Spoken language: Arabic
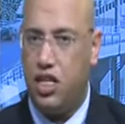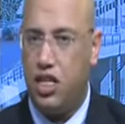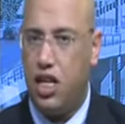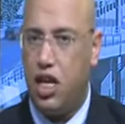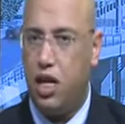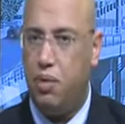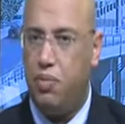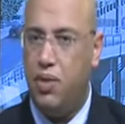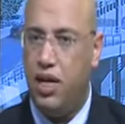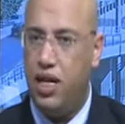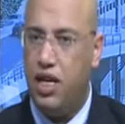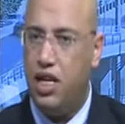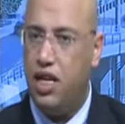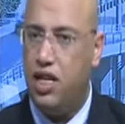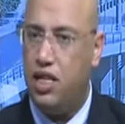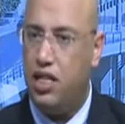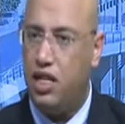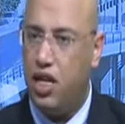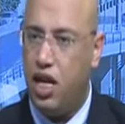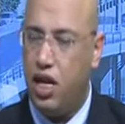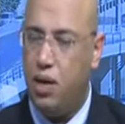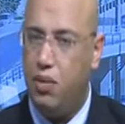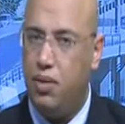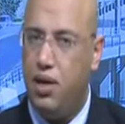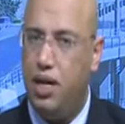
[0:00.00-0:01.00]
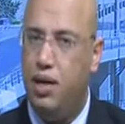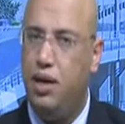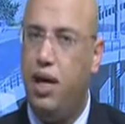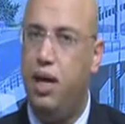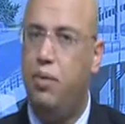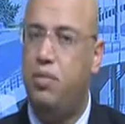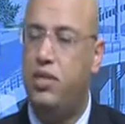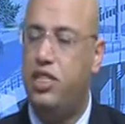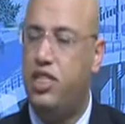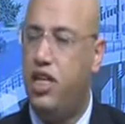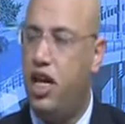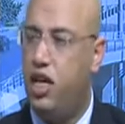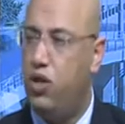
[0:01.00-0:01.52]
الطالب يعني الطالب اللي
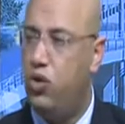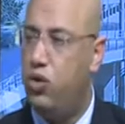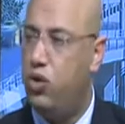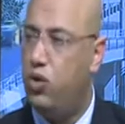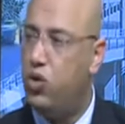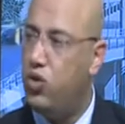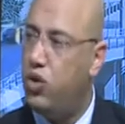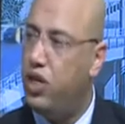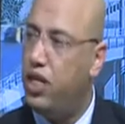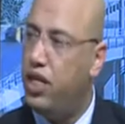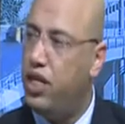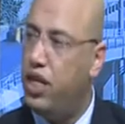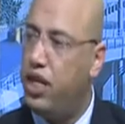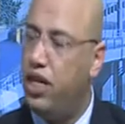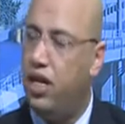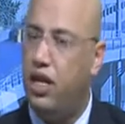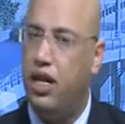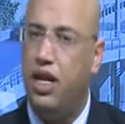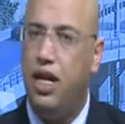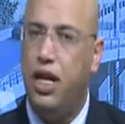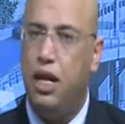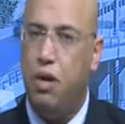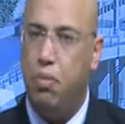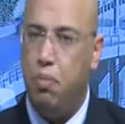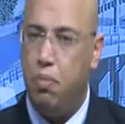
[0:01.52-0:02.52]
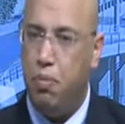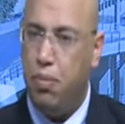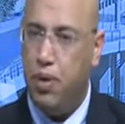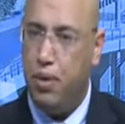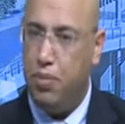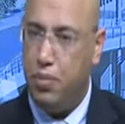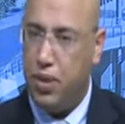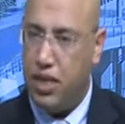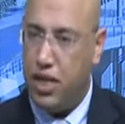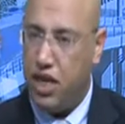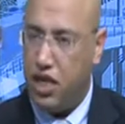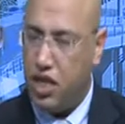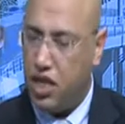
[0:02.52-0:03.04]
يحمل شهاده اردنيه
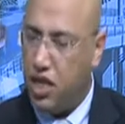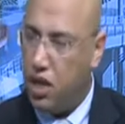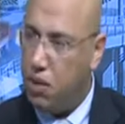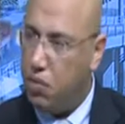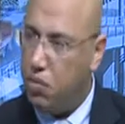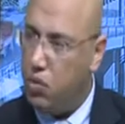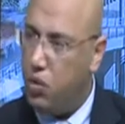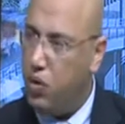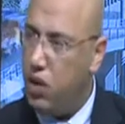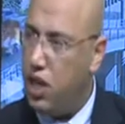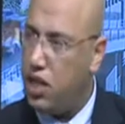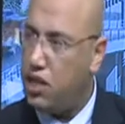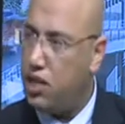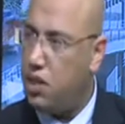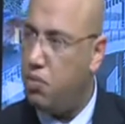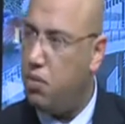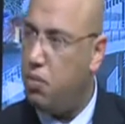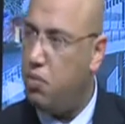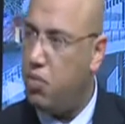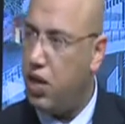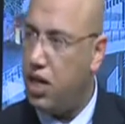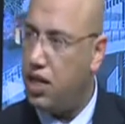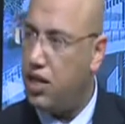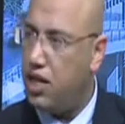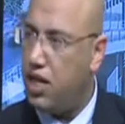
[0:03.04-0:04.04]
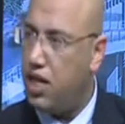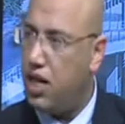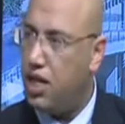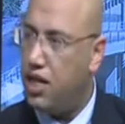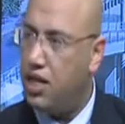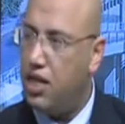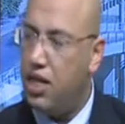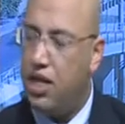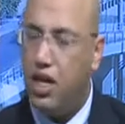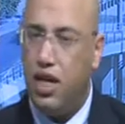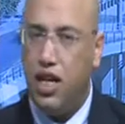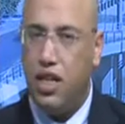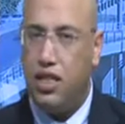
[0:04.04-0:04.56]
بترتبوا حسب المعدلات
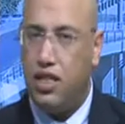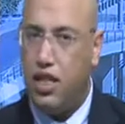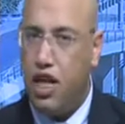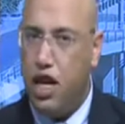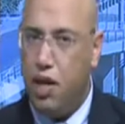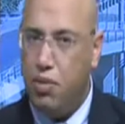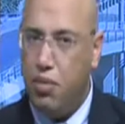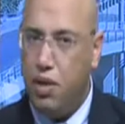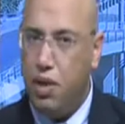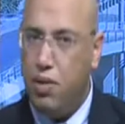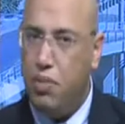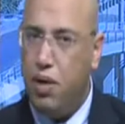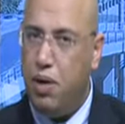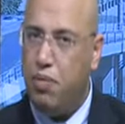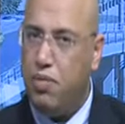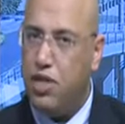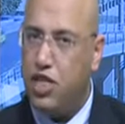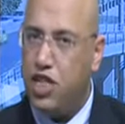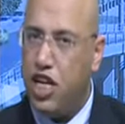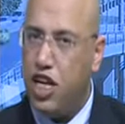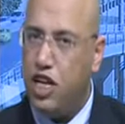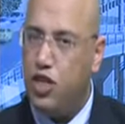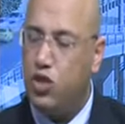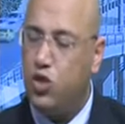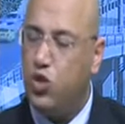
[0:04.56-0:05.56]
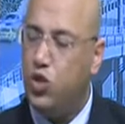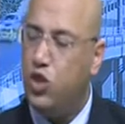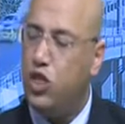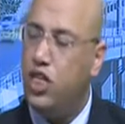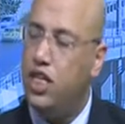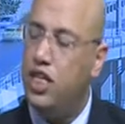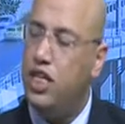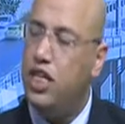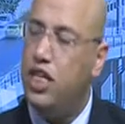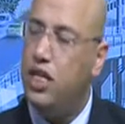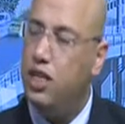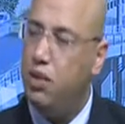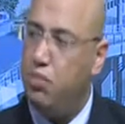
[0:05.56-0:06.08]
نعم. طالب اللي بيحمل شهاده
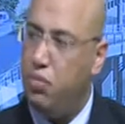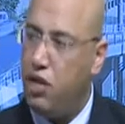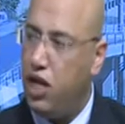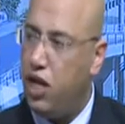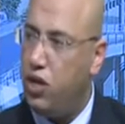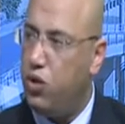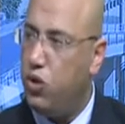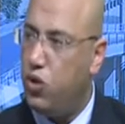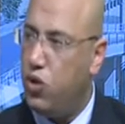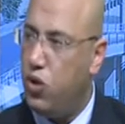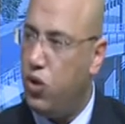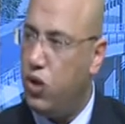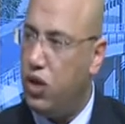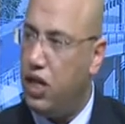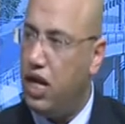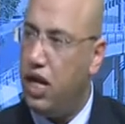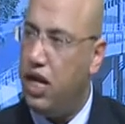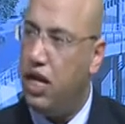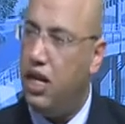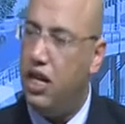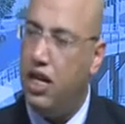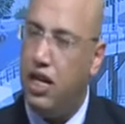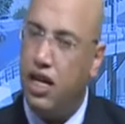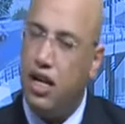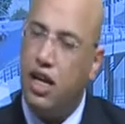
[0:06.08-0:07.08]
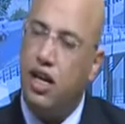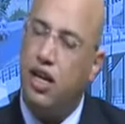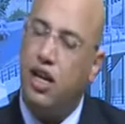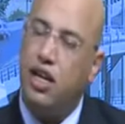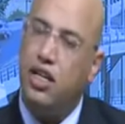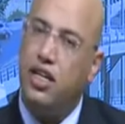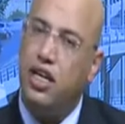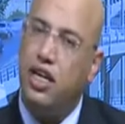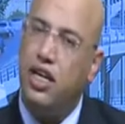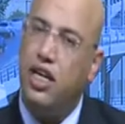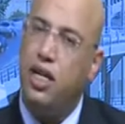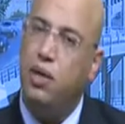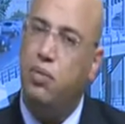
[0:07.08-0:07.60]
سعوديه بياخذوا كوتا
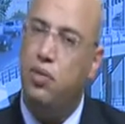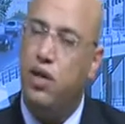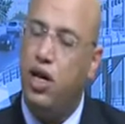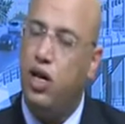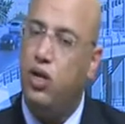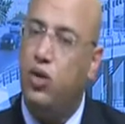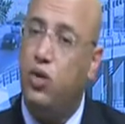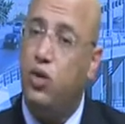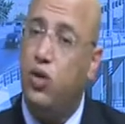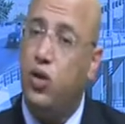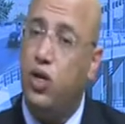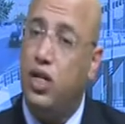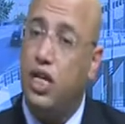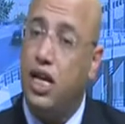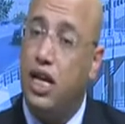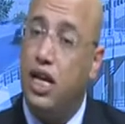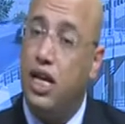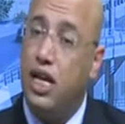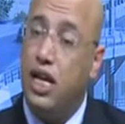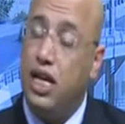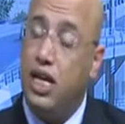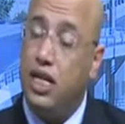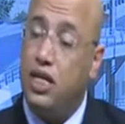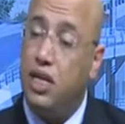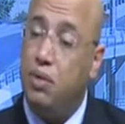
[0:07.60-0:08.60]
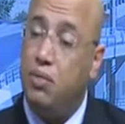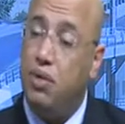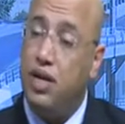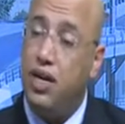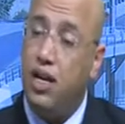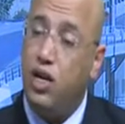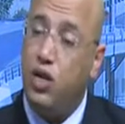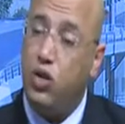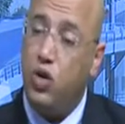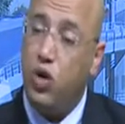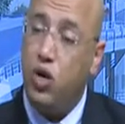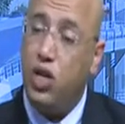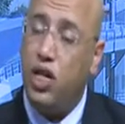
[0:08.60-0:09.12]
القطريه بياخذوا كوتا طبعا
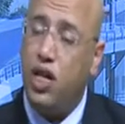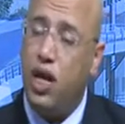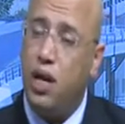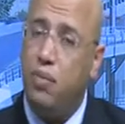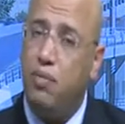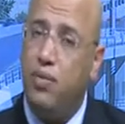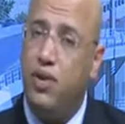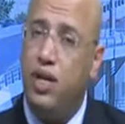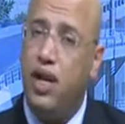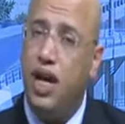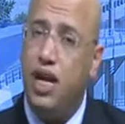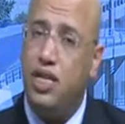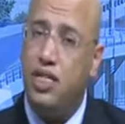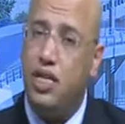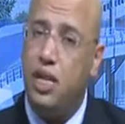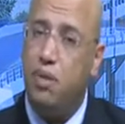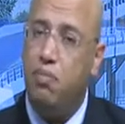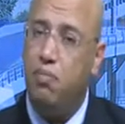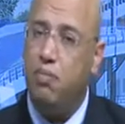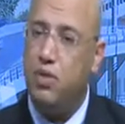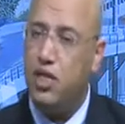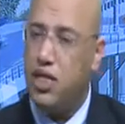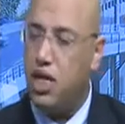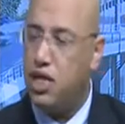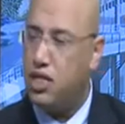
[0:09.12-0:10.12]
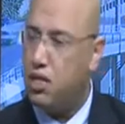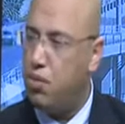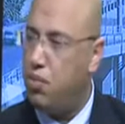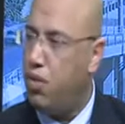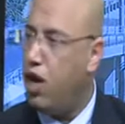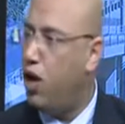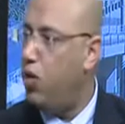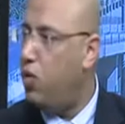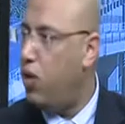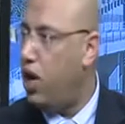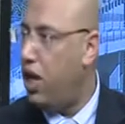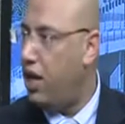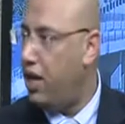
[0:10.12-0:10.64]
الكوتا بتنحسب مش حسب
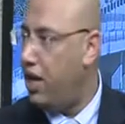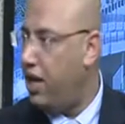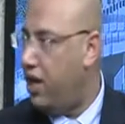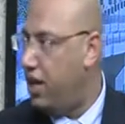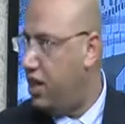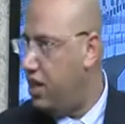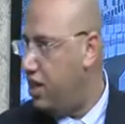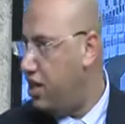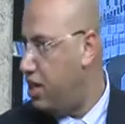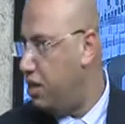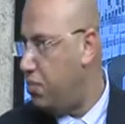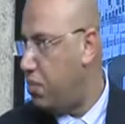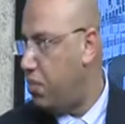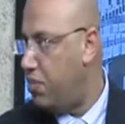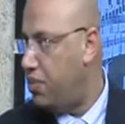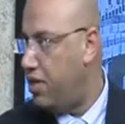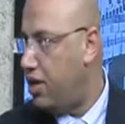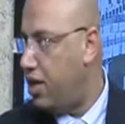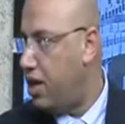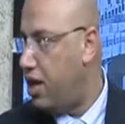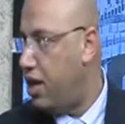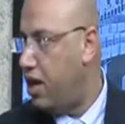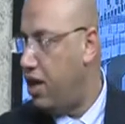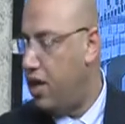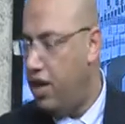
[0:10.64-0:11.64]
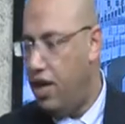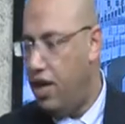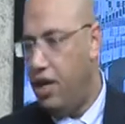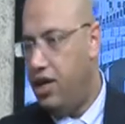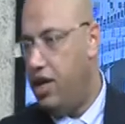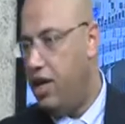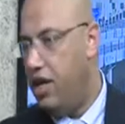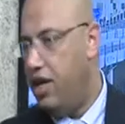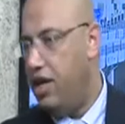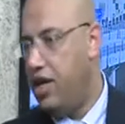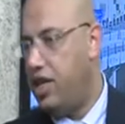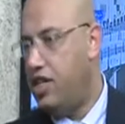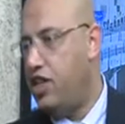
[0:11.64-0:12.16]
اهوائنا احنا يعني لما
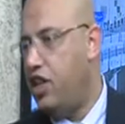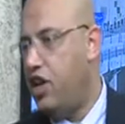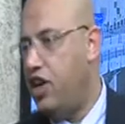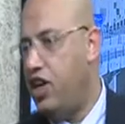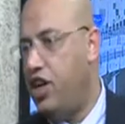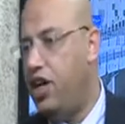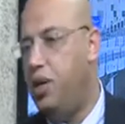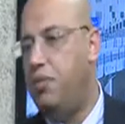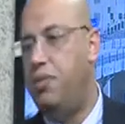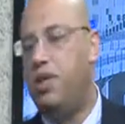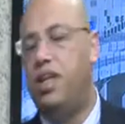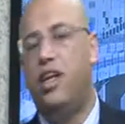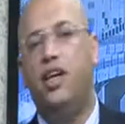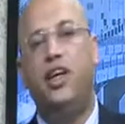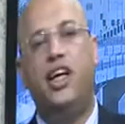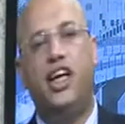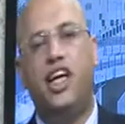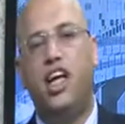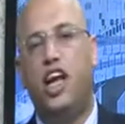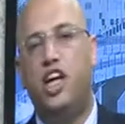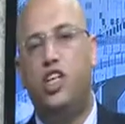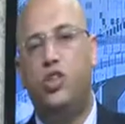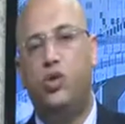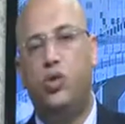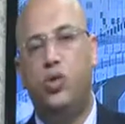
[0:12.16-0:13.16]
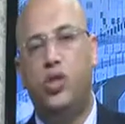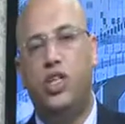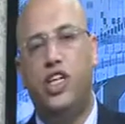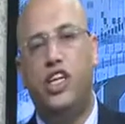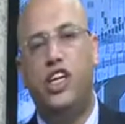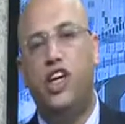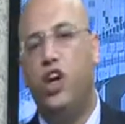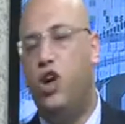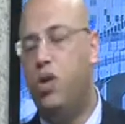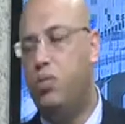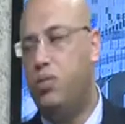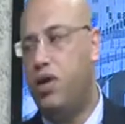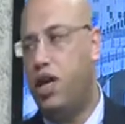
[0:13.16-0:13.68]
يعني نختار احنا مثلا نحكي
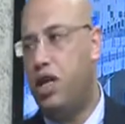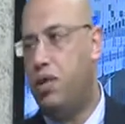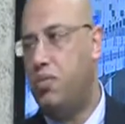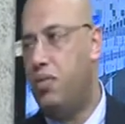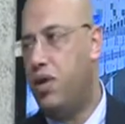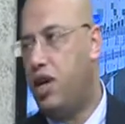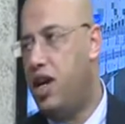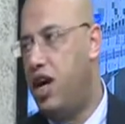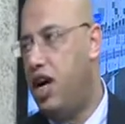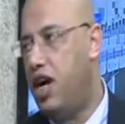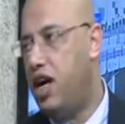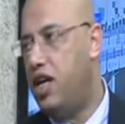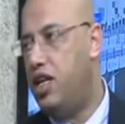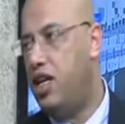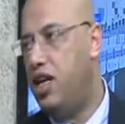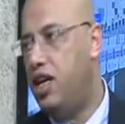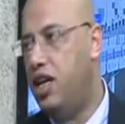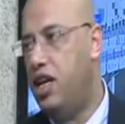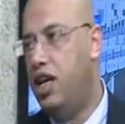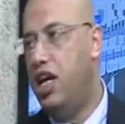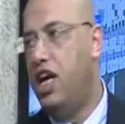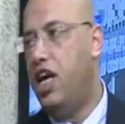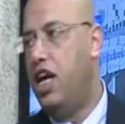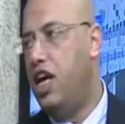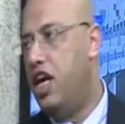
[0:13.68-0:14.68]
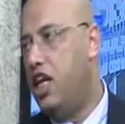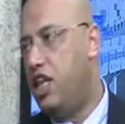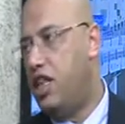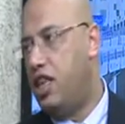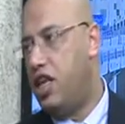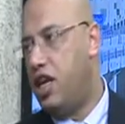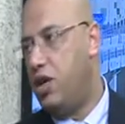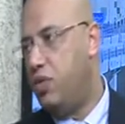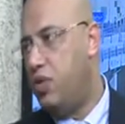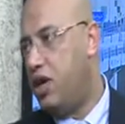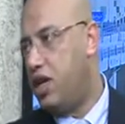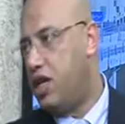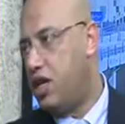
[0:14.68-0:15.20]
للسعوديين لهم ثلاث مقاعد
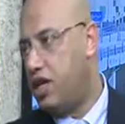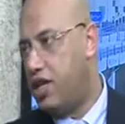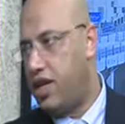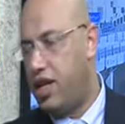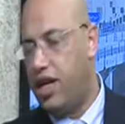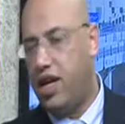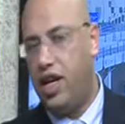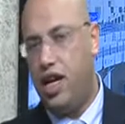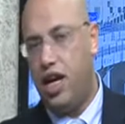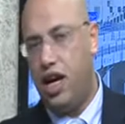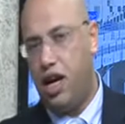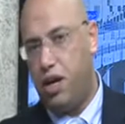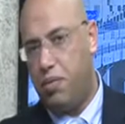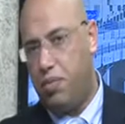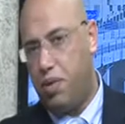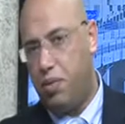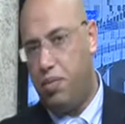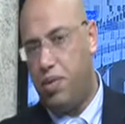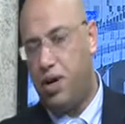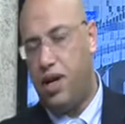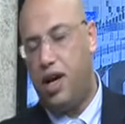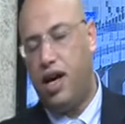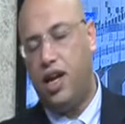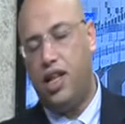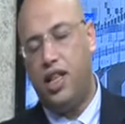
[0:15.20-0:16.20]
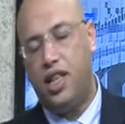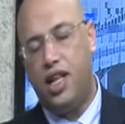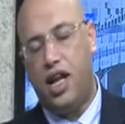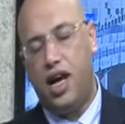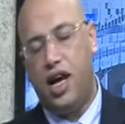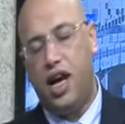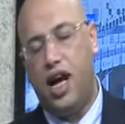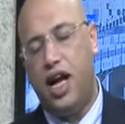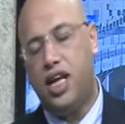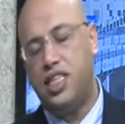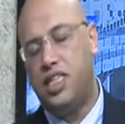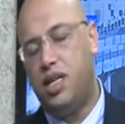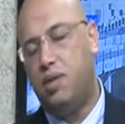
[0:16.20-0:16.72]
الثانويه القطريه لها اربع مقاعد
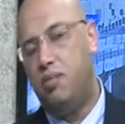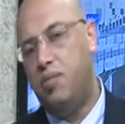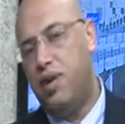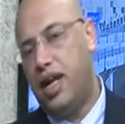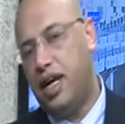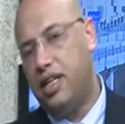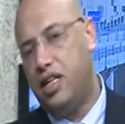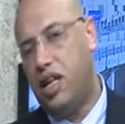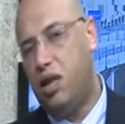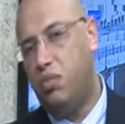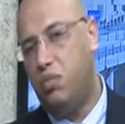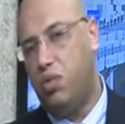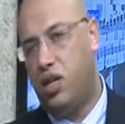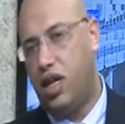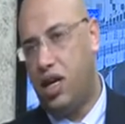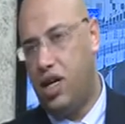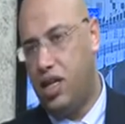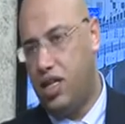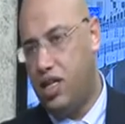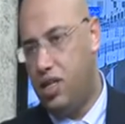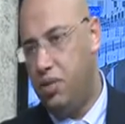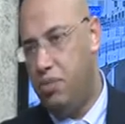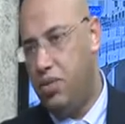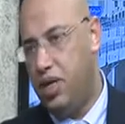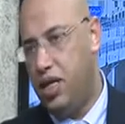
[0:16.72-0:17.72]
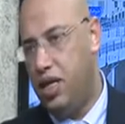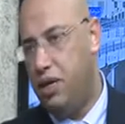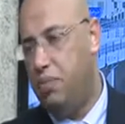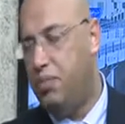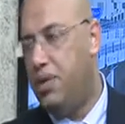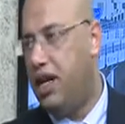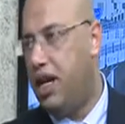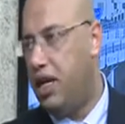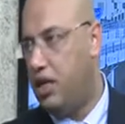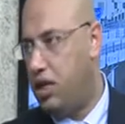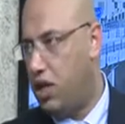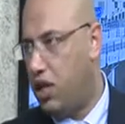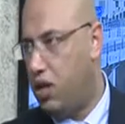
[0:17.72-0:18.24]
لا حسب العدد المتقدمين مم.
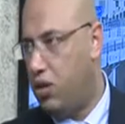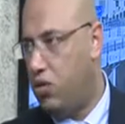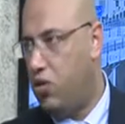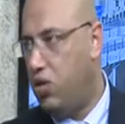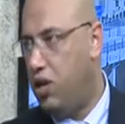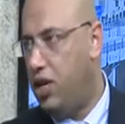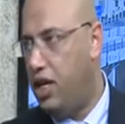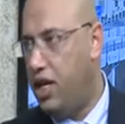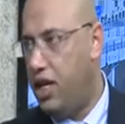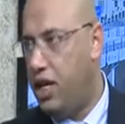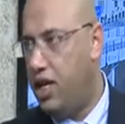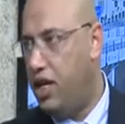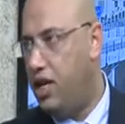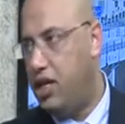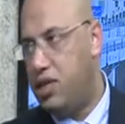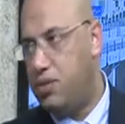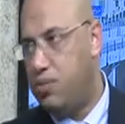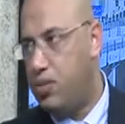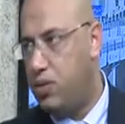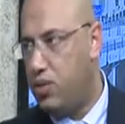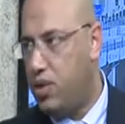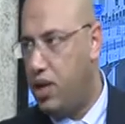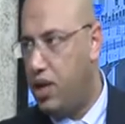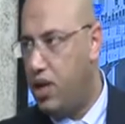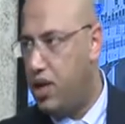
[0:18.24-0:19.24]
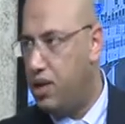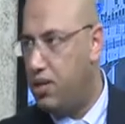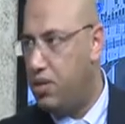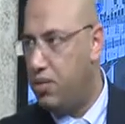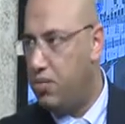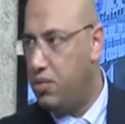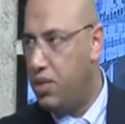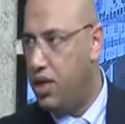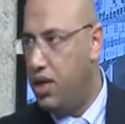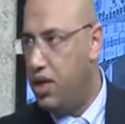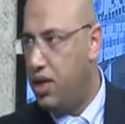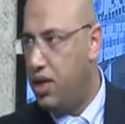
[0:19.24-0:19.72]
من العدد الكلي يعني نسبه وتناسب